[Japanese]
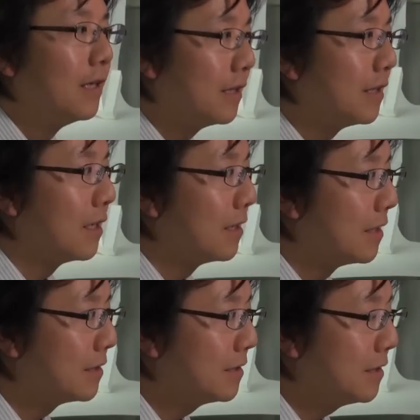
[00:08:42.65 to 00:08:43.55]
何か
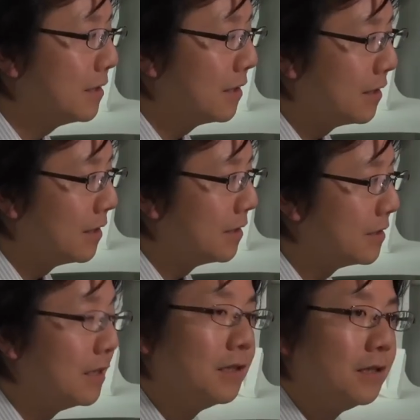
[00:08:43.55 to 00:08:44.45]
新しい
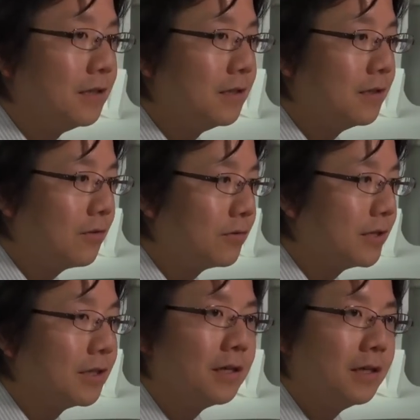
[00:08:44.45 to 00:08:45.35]
製品の
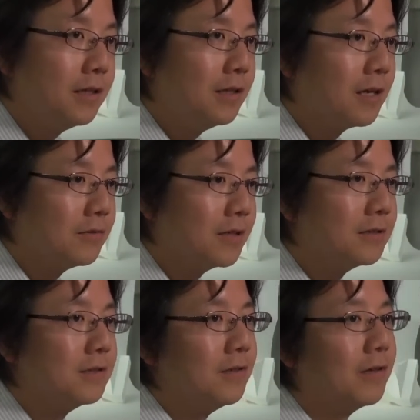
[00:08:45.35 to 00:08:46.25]
設計に役
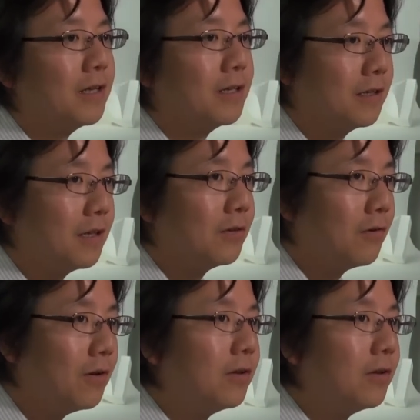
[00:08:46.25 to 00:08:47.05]
立つんではないかなと